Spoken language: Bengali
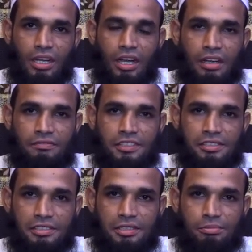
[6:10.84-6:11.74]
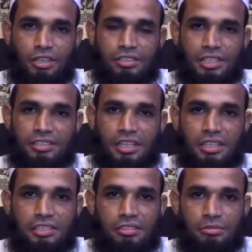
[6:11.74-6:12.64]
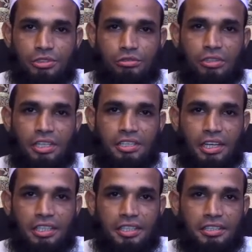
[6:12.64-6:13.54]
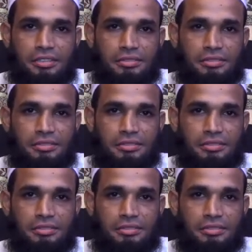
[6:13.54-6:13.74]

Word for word: হাফেজ ইবনা আসকালানি রহমতুল্লাহ আলাই